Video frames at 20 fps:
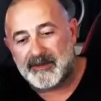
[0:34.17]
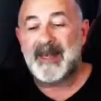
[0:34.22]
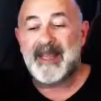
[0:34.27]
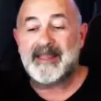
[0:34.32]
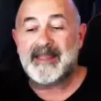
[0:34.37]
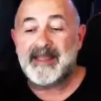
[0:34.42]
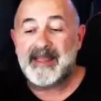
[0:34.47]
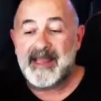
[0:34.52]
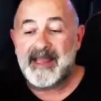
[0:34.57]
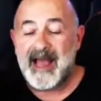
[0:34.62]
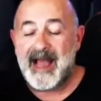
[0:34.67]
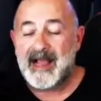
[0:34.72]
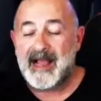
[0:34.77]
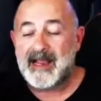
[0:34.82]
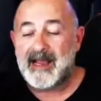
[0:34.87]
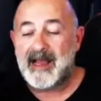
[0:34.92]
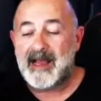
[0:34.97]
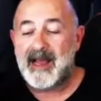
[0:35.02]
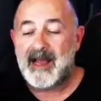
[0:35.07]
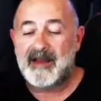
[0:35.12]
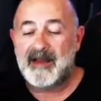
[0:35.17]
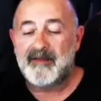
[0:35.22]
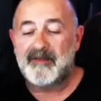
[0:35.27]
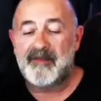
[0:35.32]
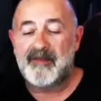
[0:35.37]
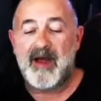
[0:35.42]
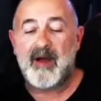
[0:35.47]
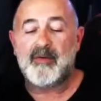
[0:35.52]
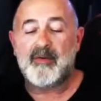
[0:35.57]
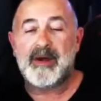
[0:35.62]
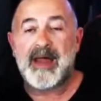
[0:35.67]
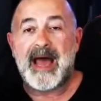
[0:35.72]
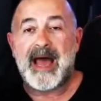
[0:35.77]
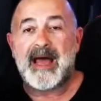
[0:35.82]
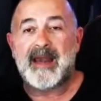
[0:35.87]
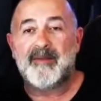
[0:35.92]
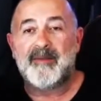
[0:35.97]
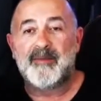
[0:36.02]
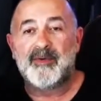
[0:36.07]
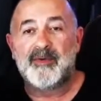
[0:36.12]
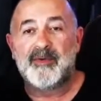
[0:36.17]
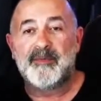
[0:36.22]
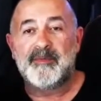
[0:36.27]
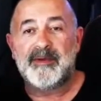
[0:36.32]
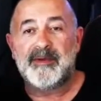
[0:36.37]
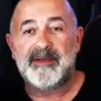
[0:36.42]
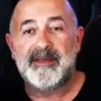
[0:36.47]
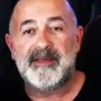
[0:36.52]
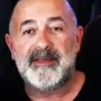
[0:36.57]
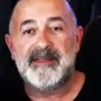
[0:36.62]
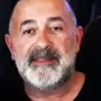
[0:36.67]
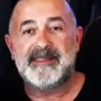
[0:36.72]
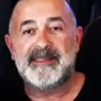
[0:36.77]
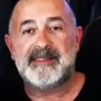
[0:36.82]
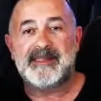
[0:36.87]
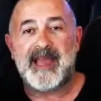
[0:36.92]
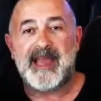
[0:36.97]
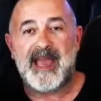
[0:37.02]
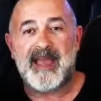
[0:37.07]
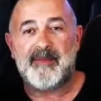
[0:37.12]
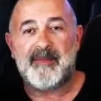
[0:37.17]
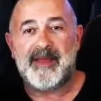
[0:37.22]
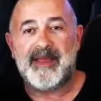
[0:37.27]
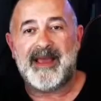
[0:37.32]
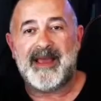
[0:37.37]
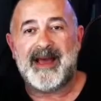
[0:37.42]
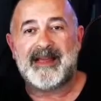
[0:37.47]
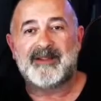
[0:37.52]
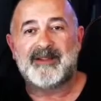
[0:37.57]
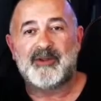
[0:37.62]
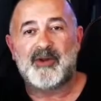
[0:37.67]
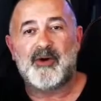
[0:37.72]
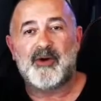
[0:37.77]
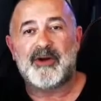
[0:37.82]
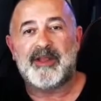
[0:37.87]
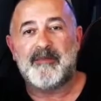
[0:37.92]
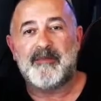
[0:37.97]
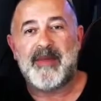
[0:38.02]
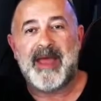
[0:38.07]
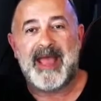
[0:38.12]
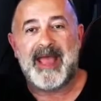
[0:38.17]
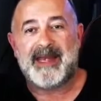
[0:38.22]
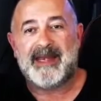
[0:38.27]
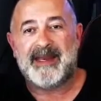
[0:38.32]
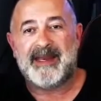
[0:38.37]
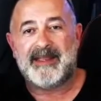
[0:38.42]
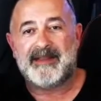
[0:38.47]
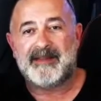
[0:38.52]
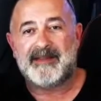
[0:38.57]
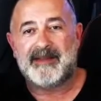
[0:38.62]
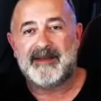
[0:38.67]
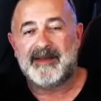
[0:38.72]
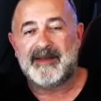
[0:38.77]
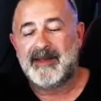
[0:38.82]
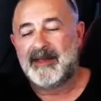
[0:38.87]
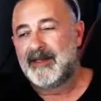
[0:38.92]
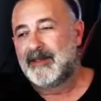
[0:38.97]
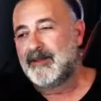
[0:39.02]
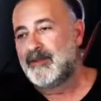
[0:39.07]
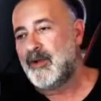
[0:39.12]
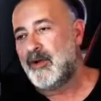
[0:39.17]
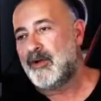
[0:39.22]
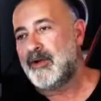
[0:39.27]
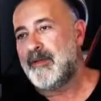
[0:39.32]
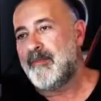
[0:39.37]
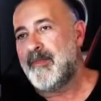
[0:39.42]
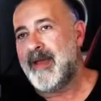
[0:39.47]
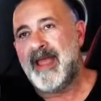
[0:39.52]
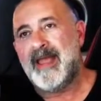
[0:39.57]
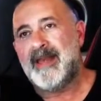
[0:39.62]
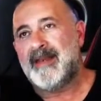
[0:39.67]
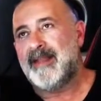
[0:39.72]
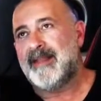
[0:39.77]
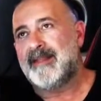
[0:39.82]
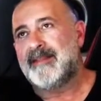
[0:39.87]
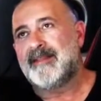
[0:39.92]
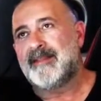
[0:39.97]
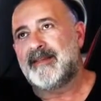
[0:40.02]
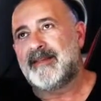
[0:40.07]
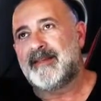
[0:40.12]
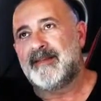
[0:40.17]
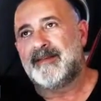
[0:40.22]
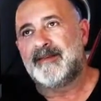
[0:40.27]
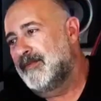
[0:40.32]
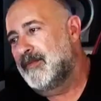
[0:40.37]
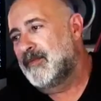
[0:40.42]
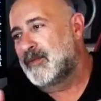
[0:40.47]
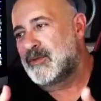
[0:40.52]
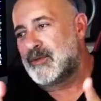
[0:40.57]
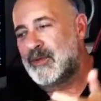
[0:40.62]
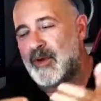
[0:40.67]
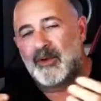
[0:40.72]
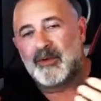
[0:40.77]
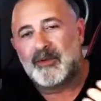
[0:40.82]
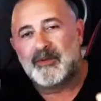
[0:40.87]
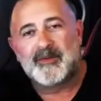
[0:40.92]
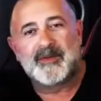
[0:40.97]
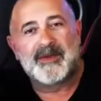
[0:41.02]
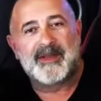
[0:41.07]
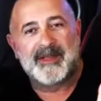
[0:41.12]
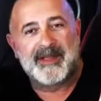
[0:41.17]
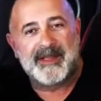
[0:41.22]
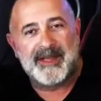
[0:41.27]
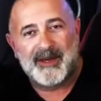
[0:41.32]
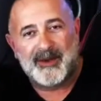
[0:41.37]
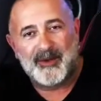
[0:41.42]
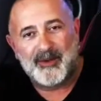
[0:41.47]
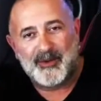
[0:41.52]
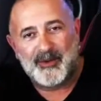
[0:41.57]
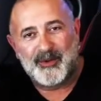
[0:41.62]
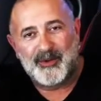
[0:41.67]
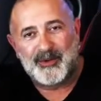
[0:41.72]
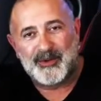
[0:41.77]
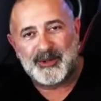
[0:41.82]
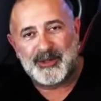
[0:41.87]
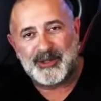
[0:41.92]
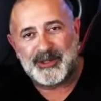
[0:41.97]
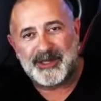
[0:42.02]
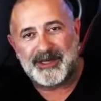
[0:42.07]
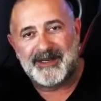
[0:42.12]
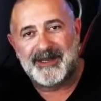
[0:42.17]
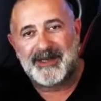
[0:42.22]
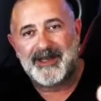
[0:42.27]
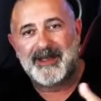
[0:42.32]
Lady Gaga fa un album insieme a Tony Bennett, Tony Bennett, non so, chi lo conosce,